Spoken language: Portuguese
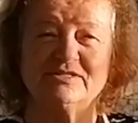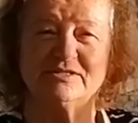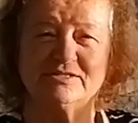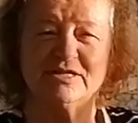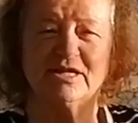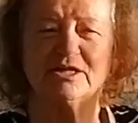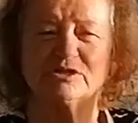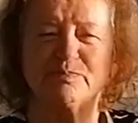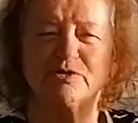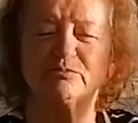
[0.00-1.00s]

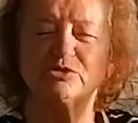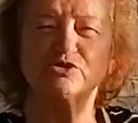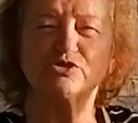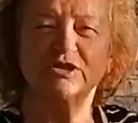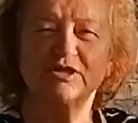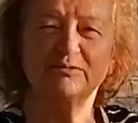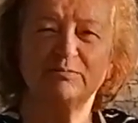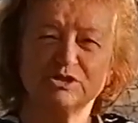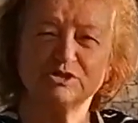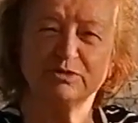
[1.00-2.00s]
essenciais para uma sociedade
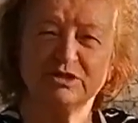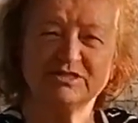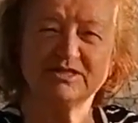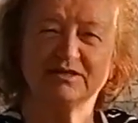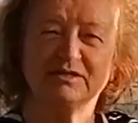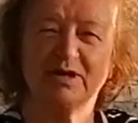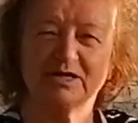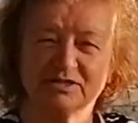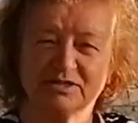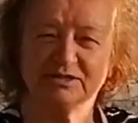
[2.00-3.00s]
mais humanizada e
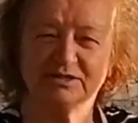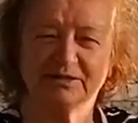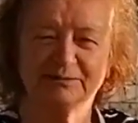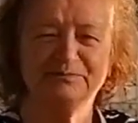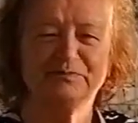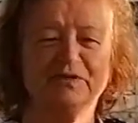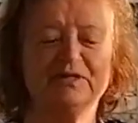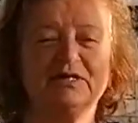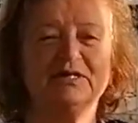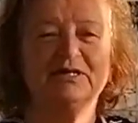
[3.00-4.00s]
mais digna.
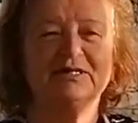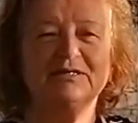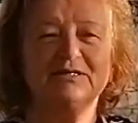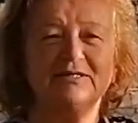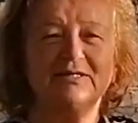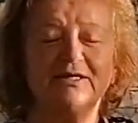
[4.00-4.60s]
Eh,